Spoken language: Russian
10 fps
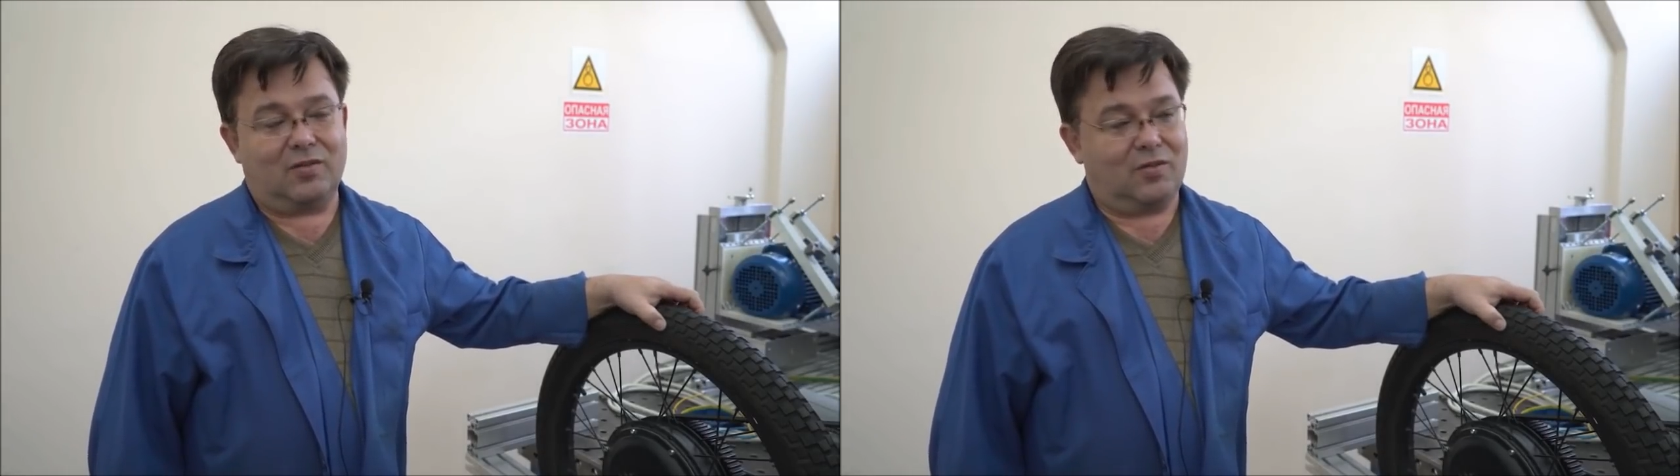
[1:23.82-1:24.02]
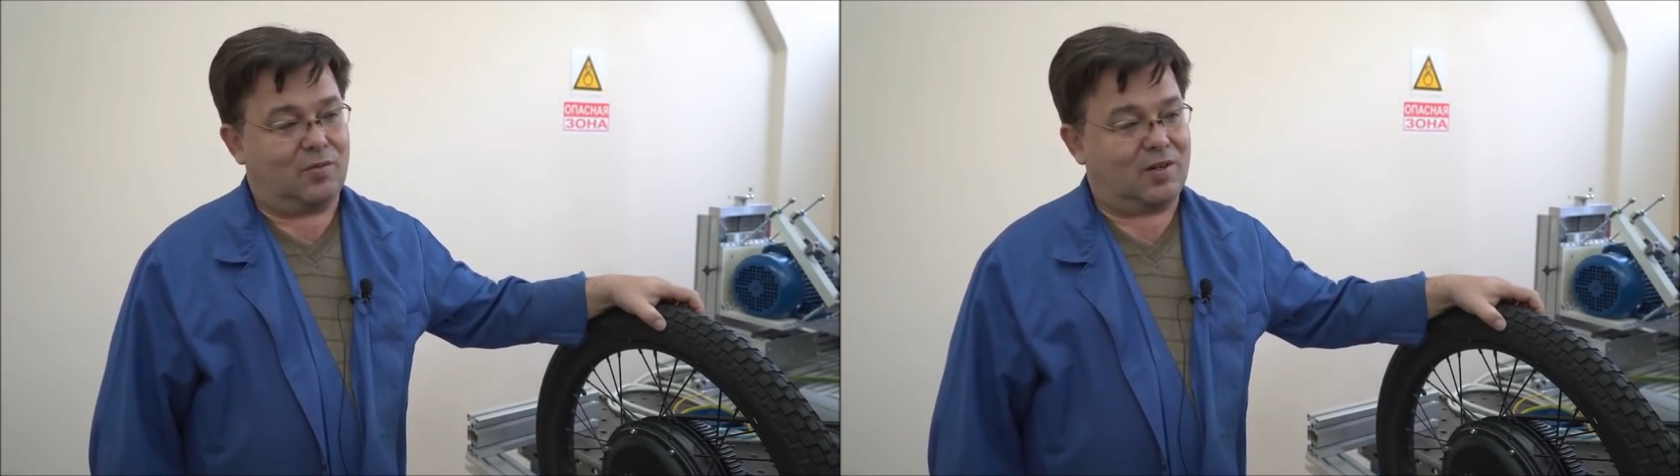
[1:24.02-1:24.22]

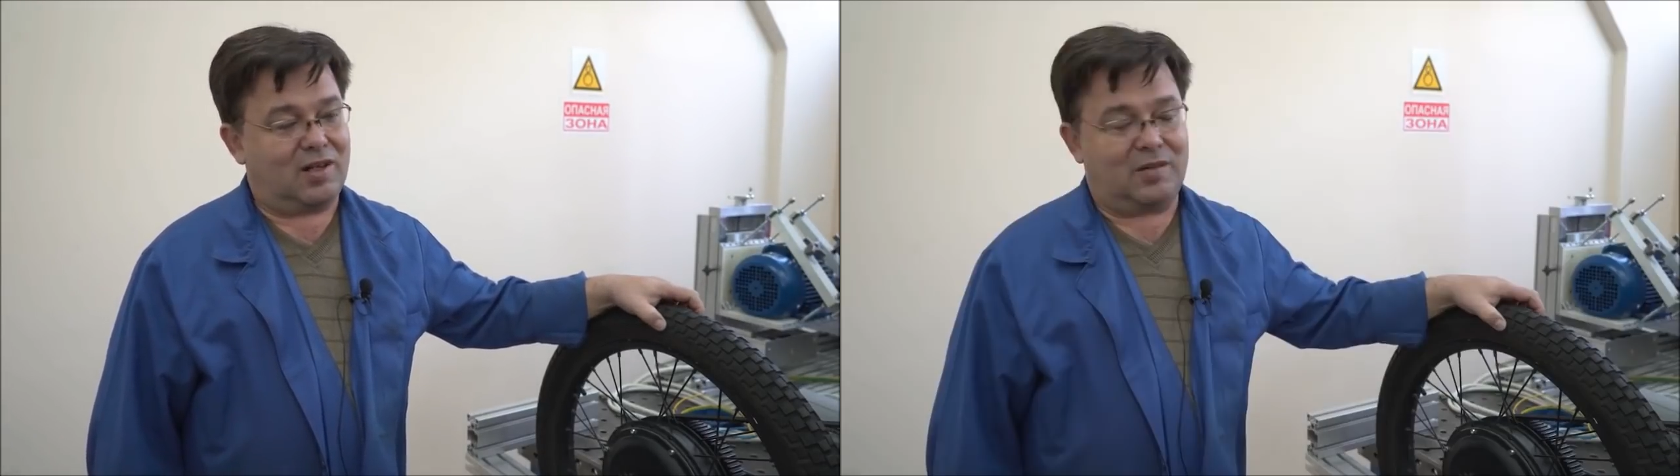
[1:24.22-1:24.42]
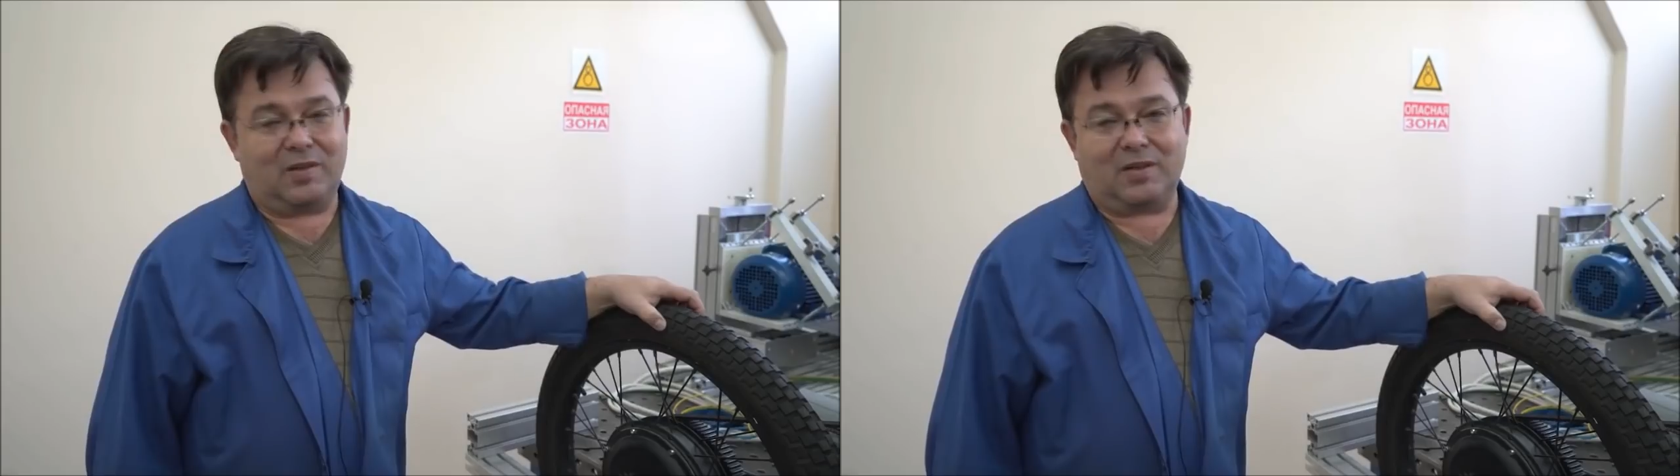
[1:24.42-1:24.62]
У него
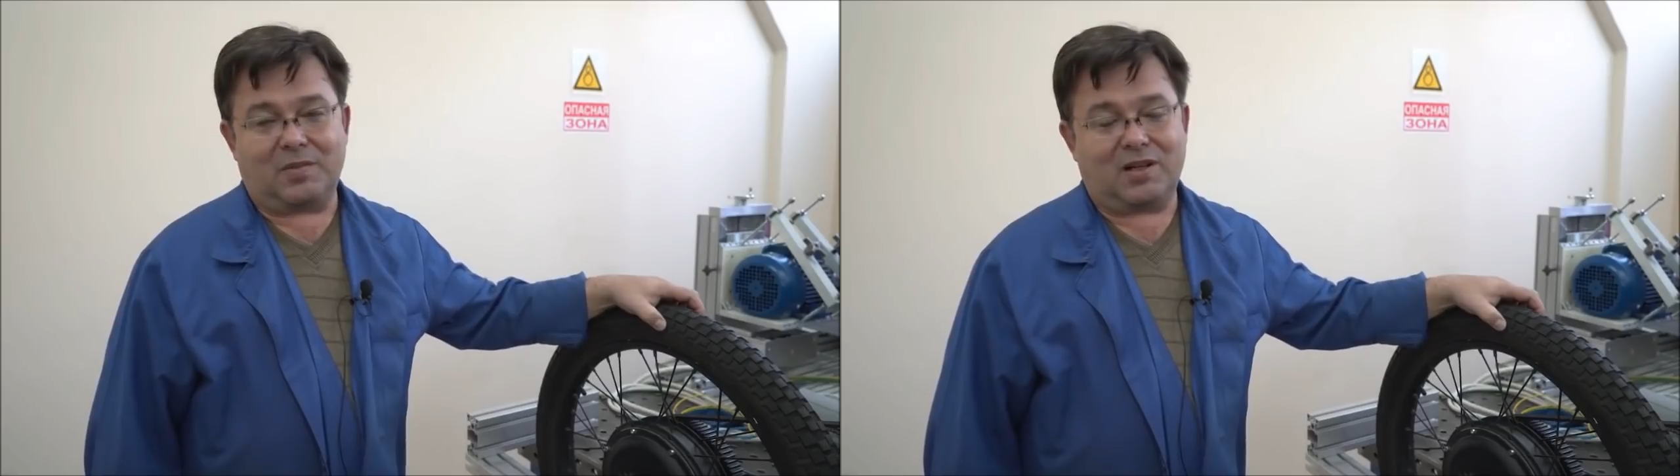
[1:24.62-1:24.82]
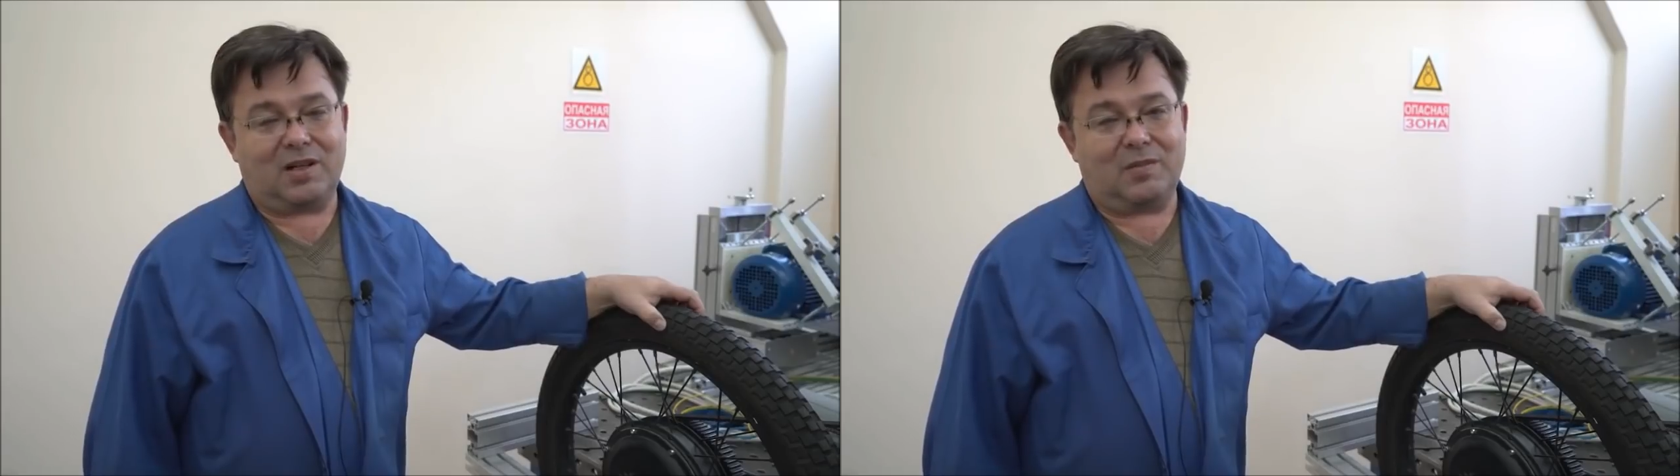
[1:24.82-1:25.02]
программа,
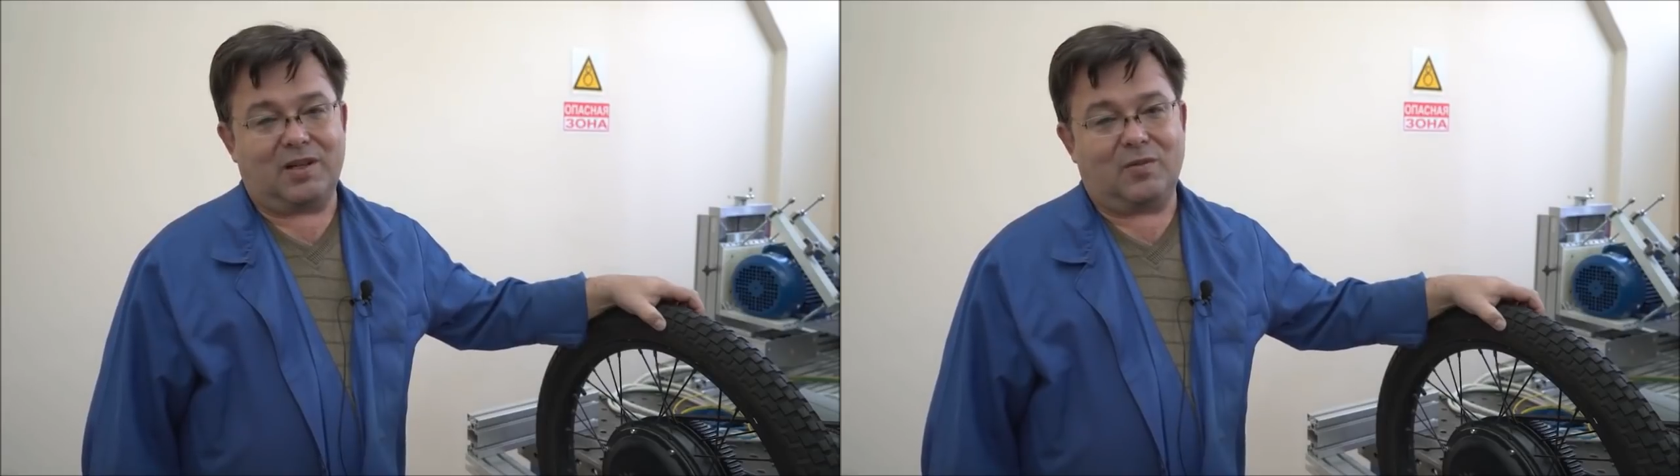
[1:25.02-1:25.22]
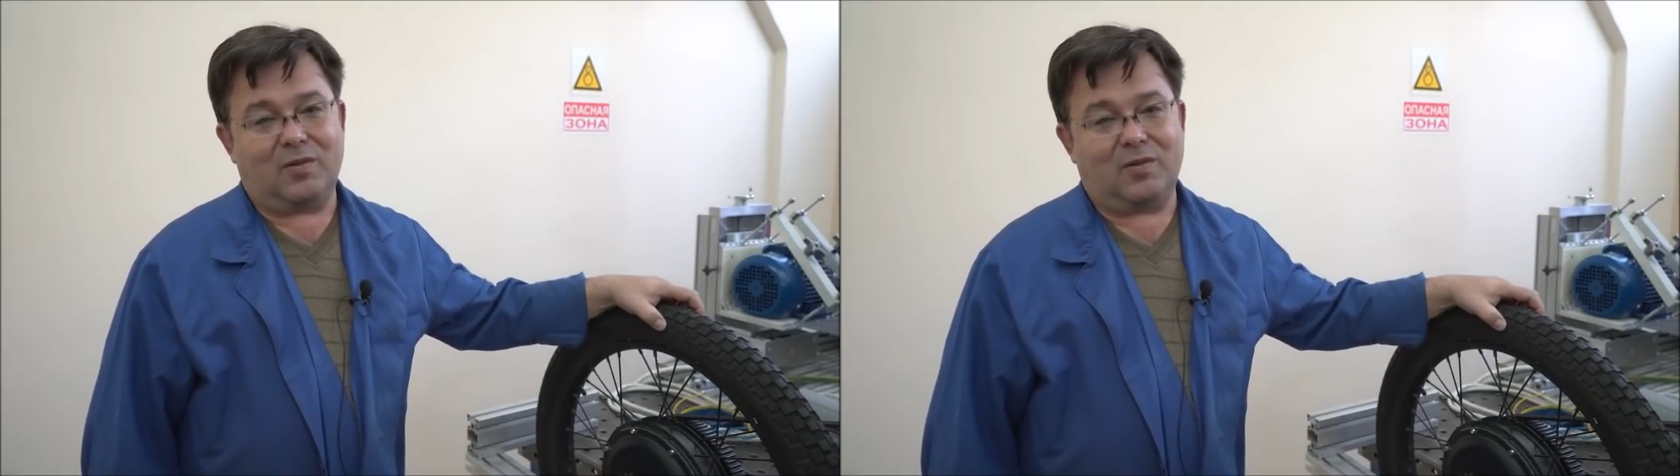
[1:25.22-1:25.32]
программа